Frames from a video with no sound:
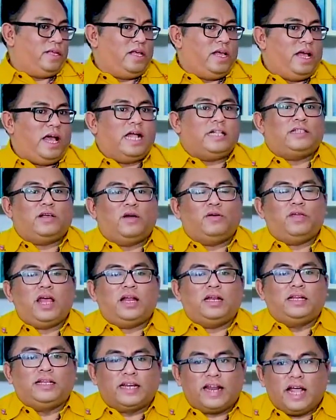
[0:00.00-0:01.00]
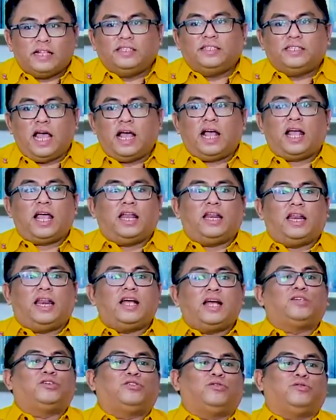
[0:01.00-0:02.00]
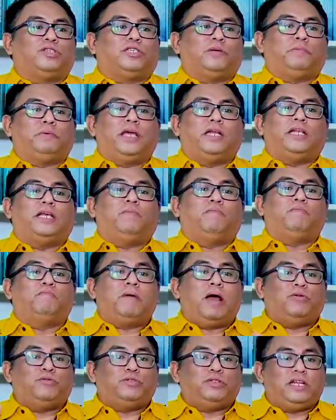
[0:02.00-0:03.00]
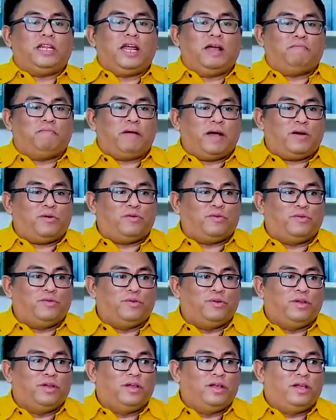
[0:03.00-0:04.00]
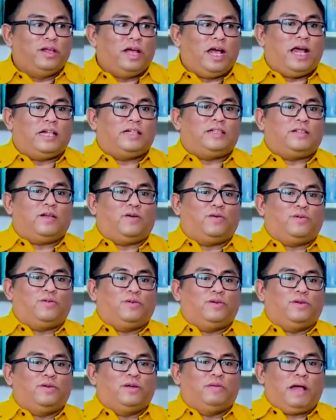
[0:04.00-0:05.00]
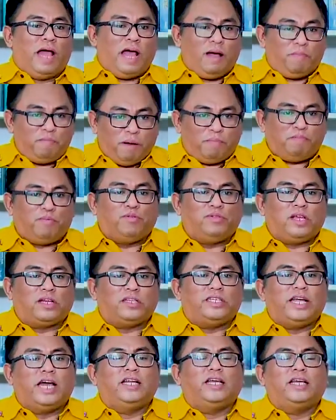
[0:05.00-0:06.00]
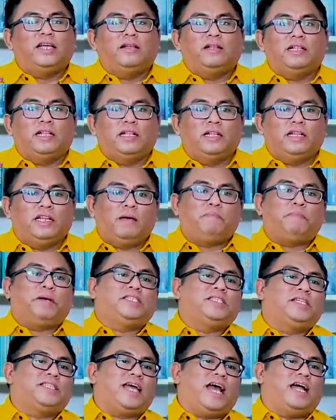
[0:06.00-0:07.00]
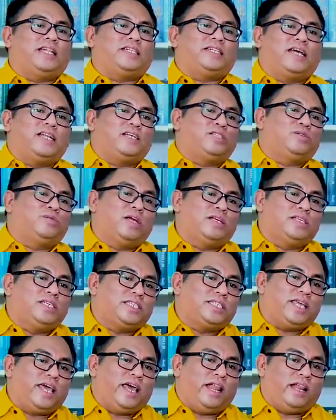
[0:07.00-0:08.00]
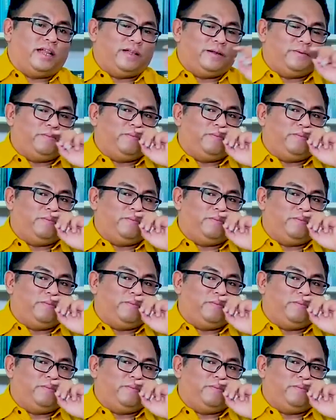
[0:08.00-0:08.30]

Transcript: atau yang dirancangkan langsung jadi mau tidak mau atau apapun terjadi dia pasti taat karena sudah di style